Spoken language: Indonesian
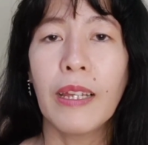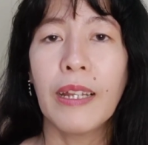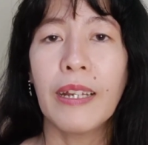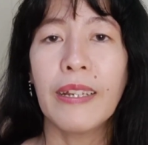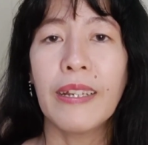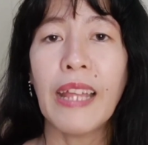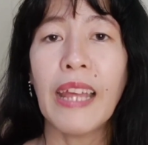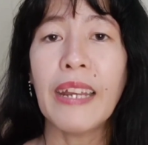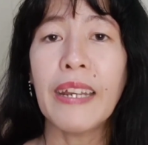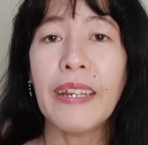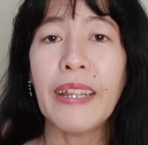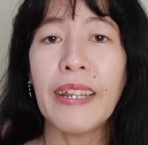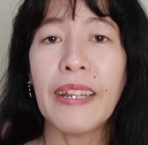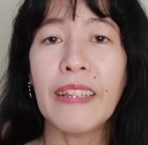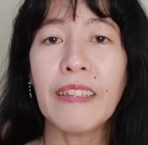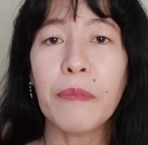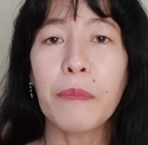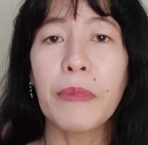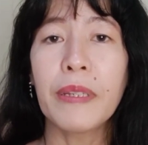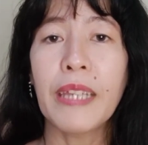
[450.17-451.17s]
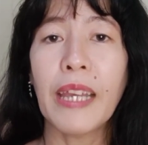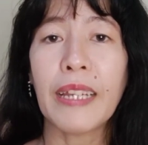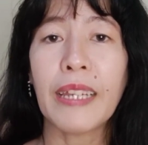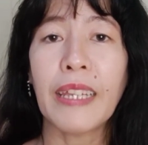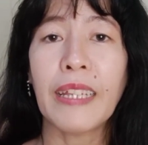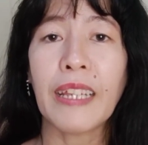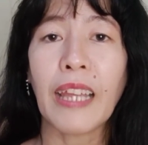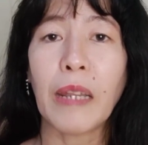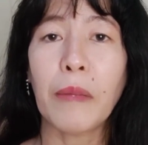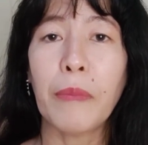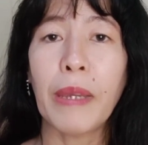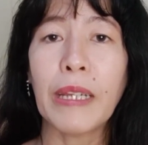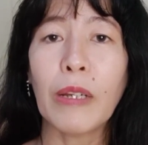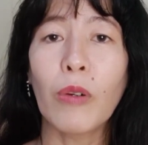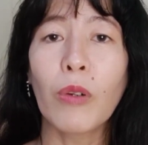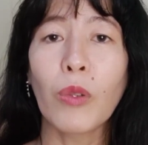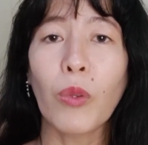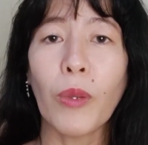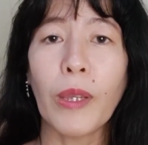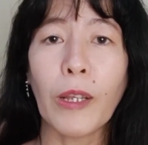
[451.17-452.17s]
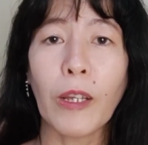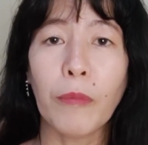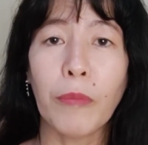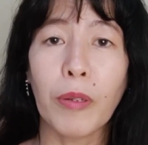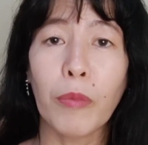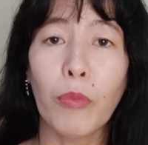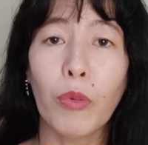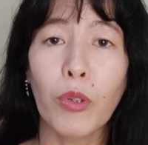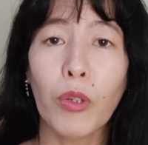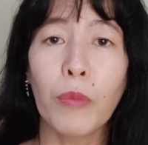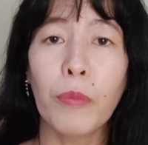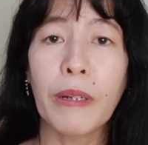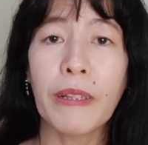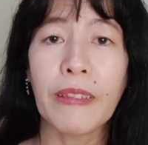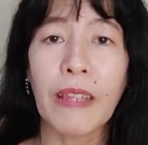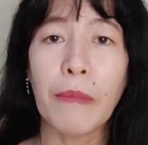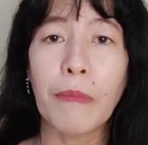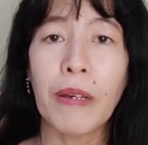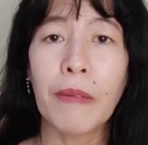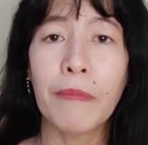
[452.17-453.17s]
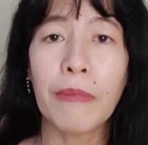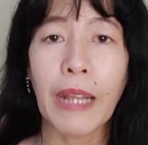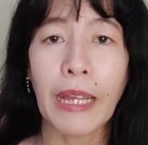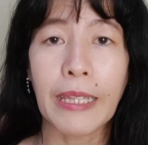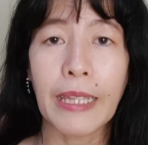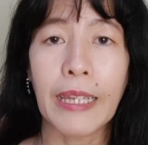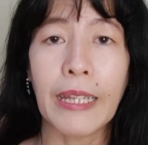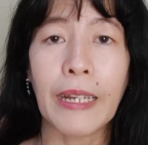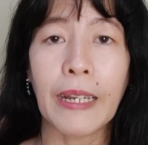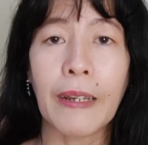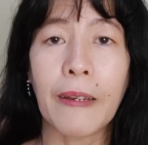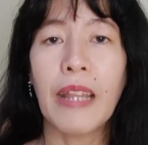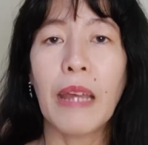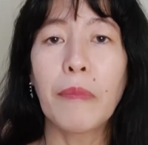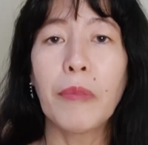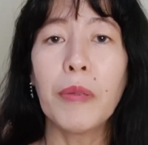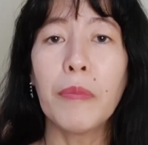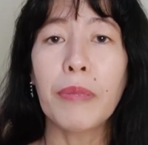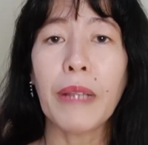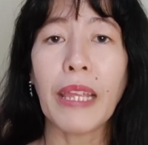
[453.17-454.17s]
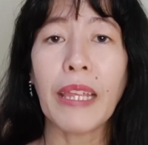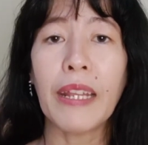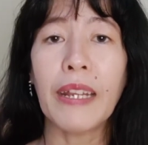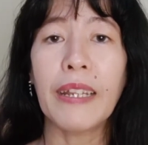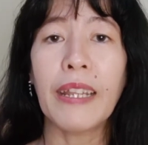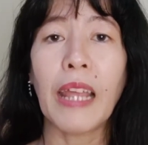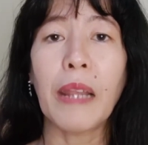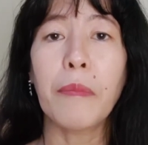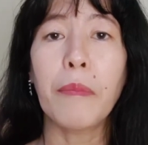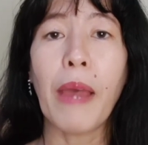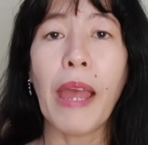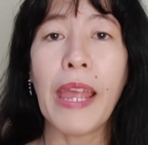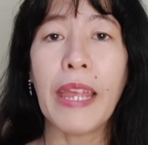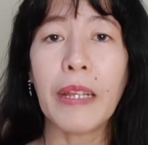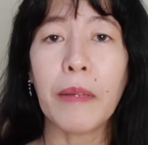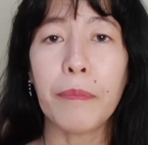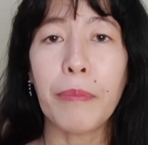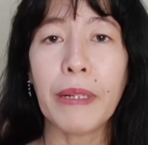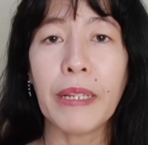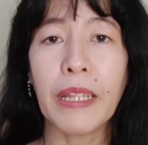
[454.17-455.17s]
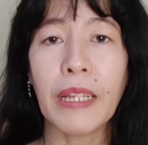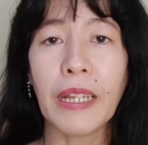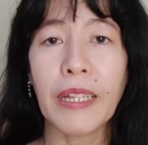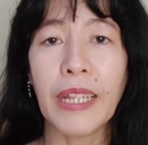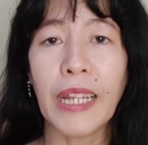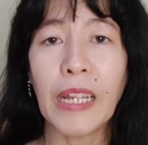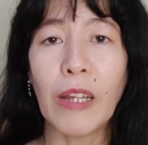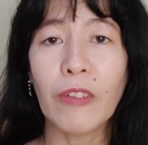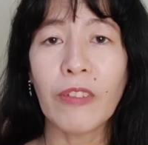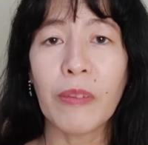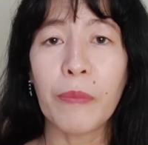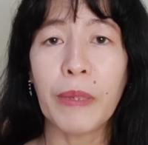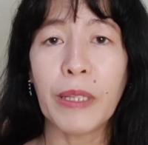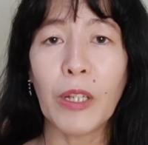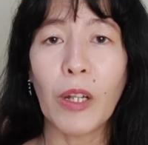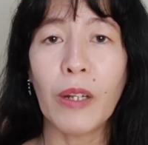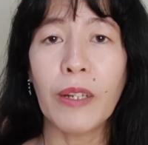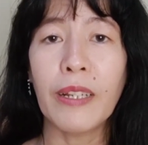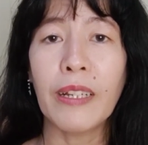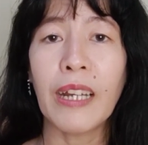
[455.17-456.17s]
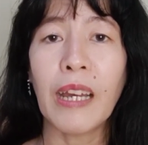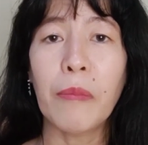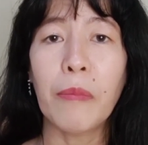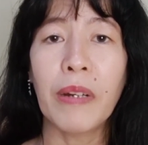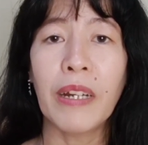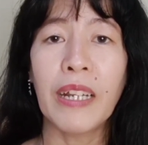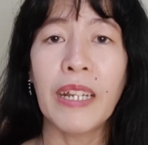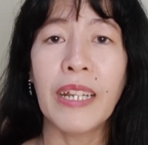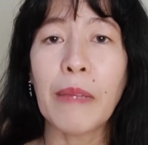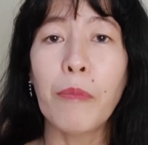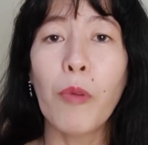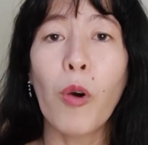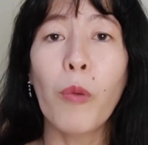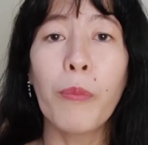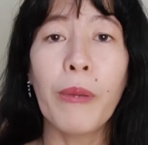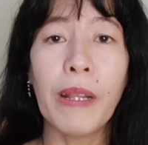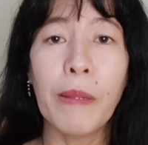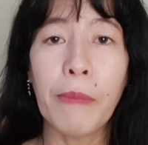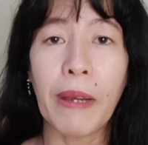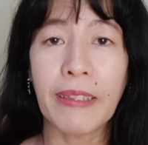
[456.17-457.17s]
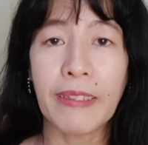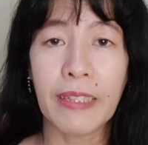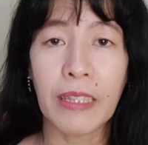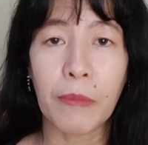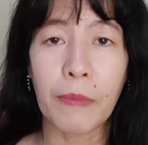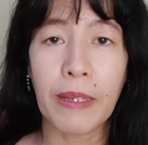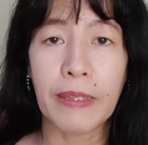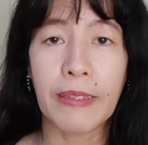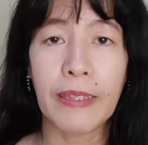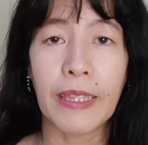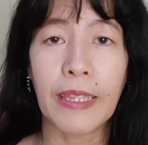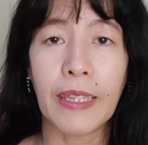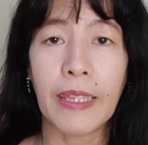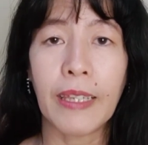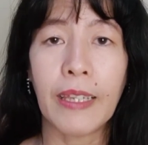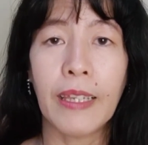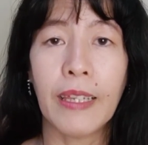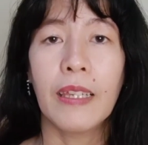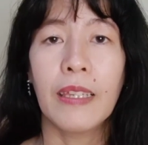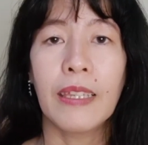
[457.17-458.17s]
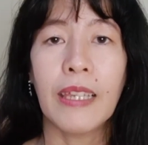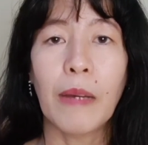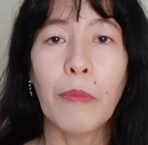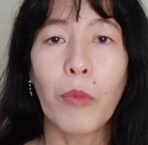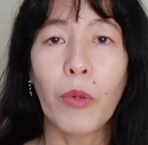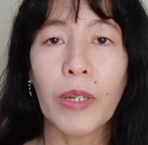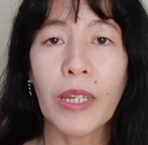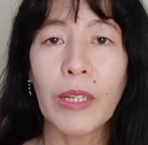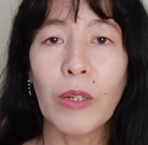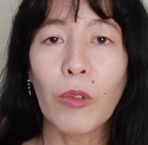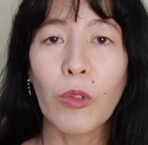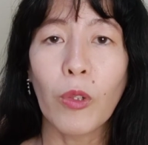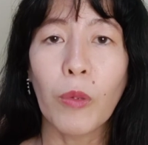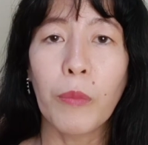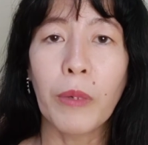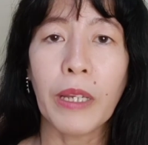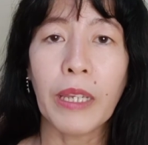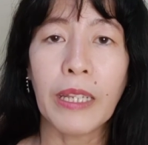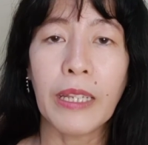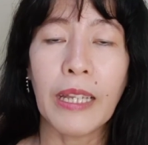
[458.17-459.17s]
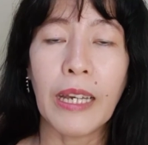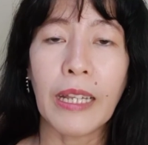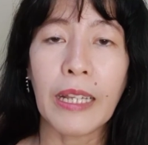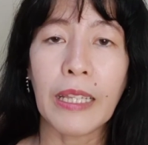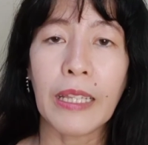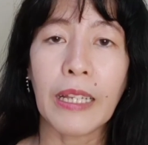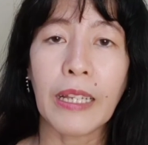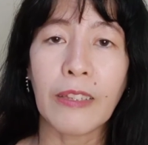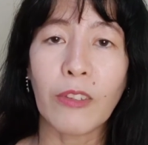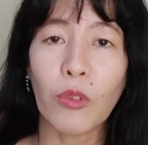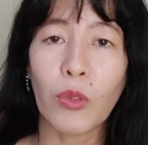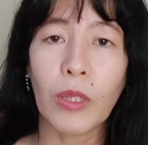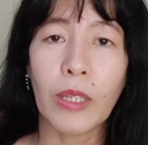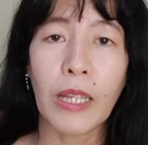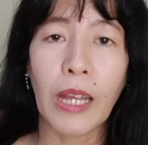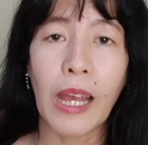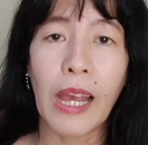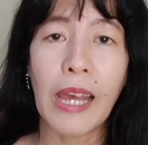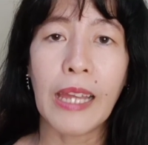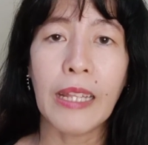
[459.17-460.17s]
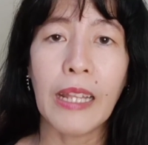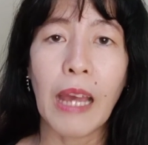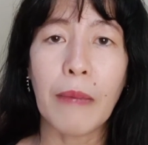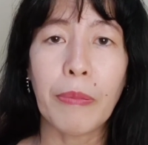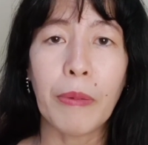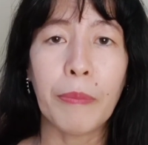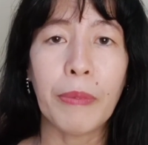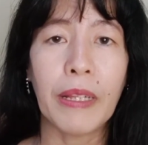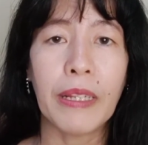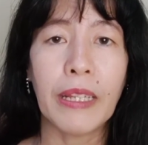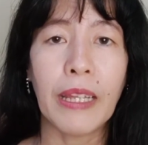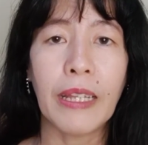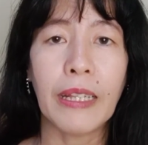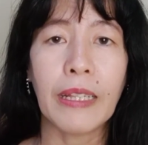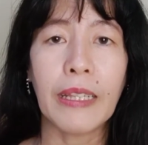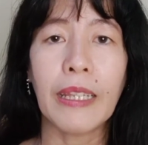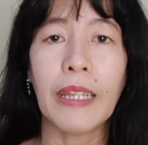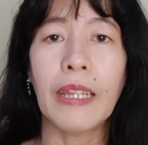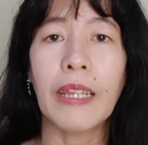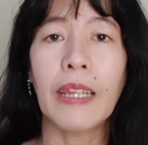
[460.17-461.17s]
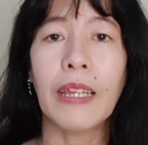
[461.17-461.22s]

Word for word: dan Dennis meyakinkan Mike untuk ikut berburu bersama Brian. Brian dan Mike pergi ke Danau Seminole dengan mengendarai bil masing-masing. Ya mungkin untuk menghindari kecurigaan apabila nanti